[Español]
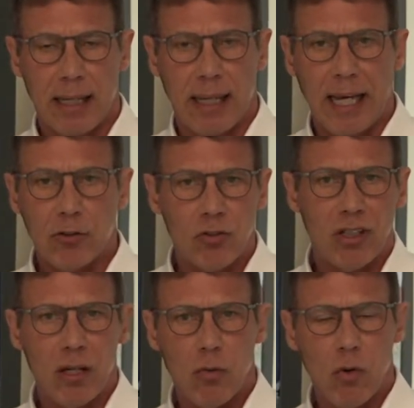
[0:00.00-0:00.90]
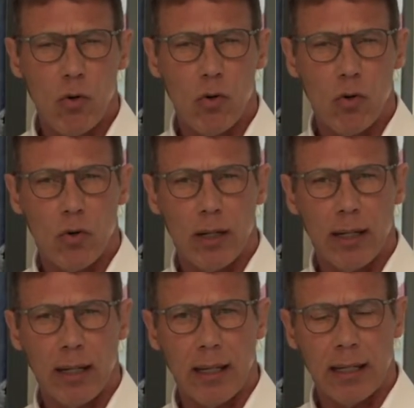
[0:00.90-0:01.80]
Esto se llevó,
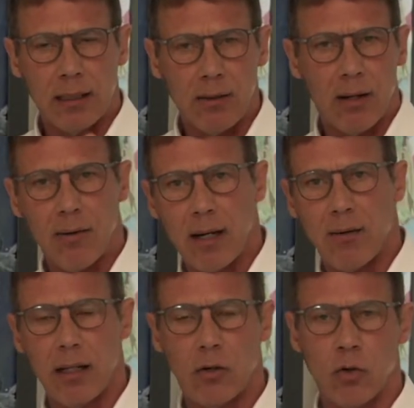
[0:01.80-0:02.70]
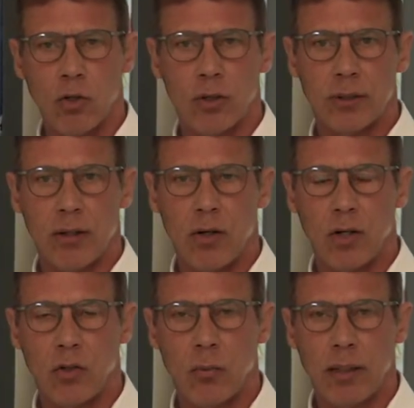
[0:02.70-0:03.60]
eh, Aníbal hablaba del Código de Trabajo
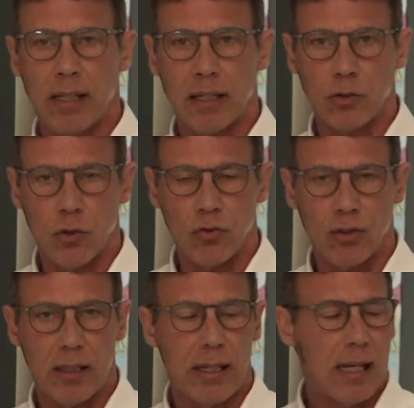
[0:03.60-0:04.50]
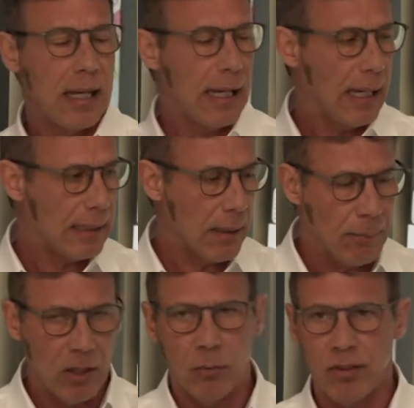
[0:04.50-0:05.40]
del 2014, eh,
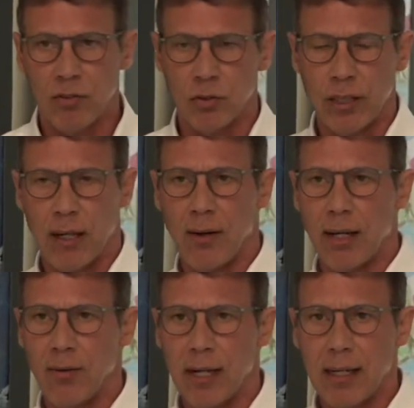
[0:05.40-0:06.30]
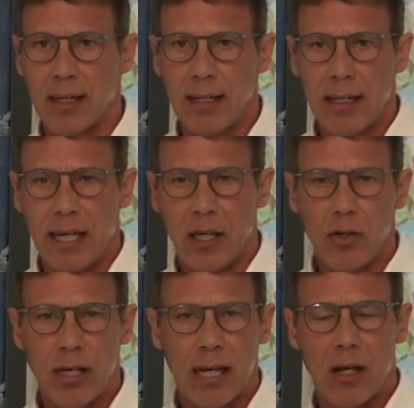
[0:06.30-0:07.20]
también lo mencionaba Iván,
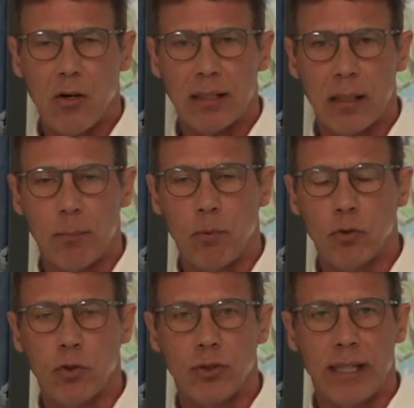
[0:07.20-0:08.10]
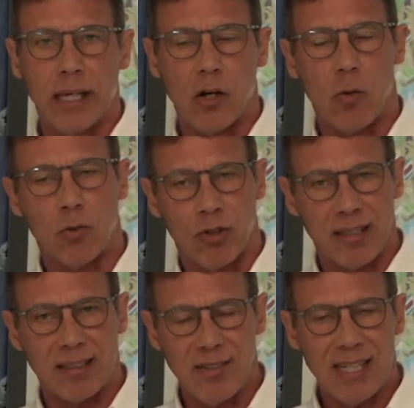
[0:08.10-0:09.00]
ellos llegaron hasta el punto de que como
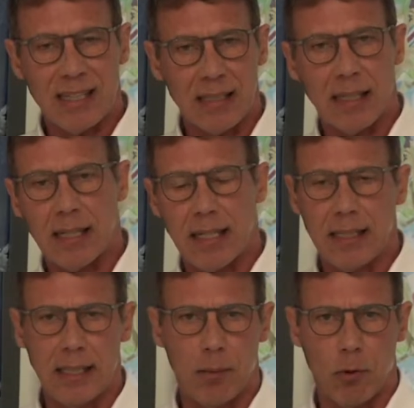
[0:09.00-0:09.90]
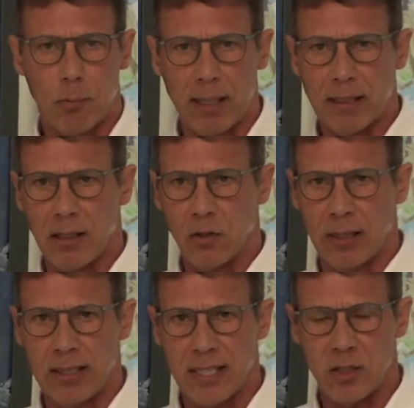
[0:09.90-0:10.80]
recibían tantas críticas por parte de la
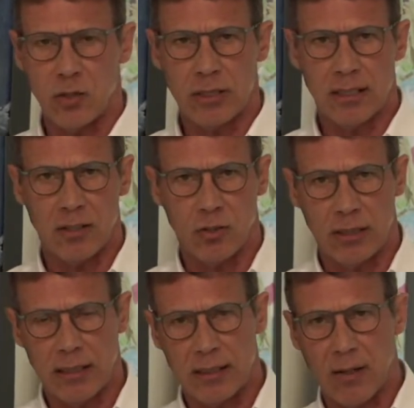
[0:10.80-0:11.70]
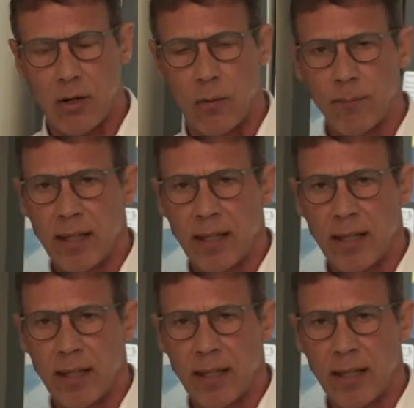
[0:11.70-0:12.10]
Organización Internacional del Trabajo